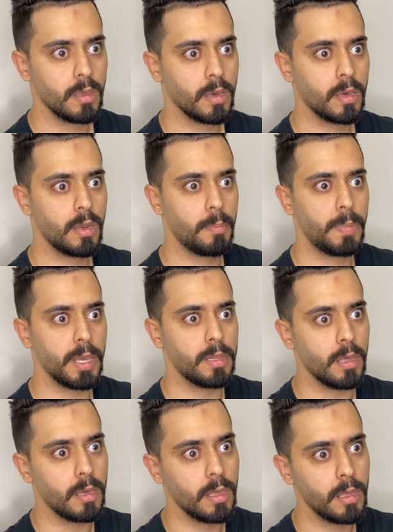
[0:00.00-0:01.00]
يخرب
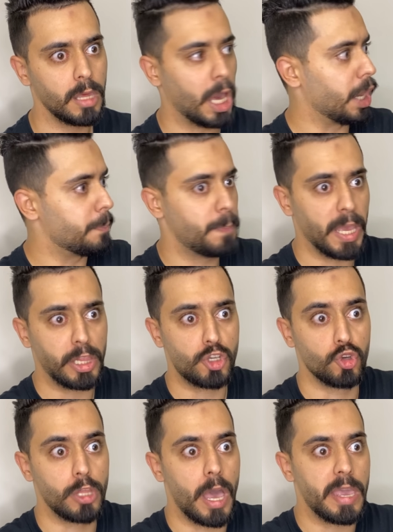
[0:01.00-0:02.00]
بيتك يخرب بيتك
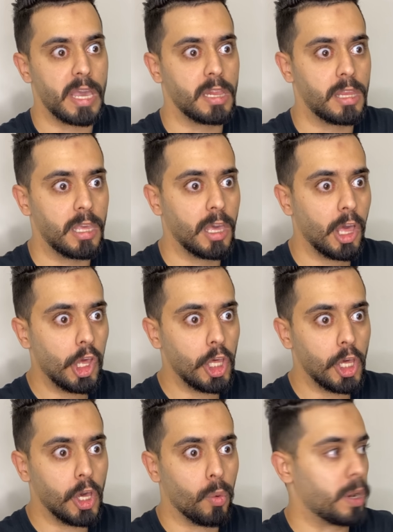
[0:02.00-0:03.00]
شو داهيه انت
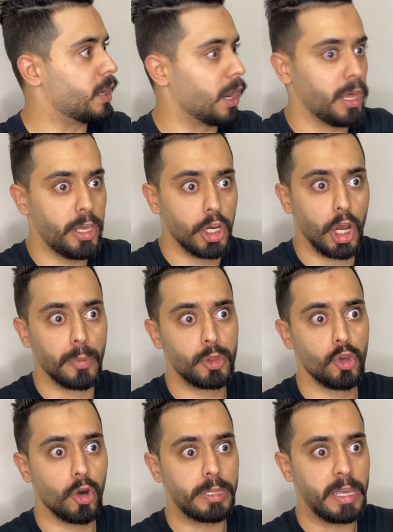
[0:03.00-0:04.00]
ولك الله يعينه اللي
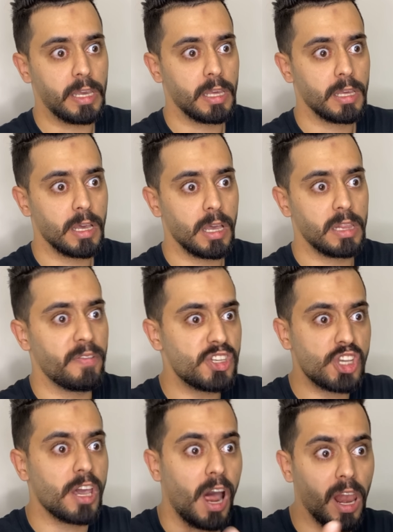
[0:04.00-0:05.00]
بده ياخذك انت
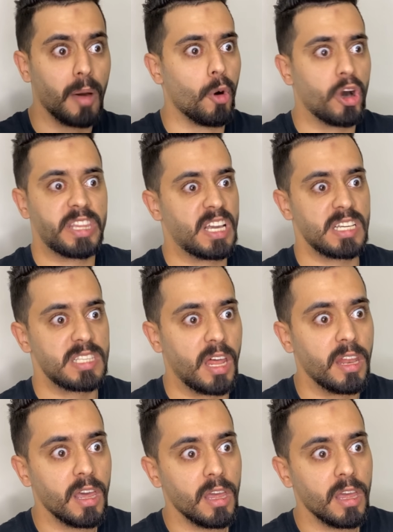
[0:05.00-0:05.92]
فيش غير الله باخذك اصلا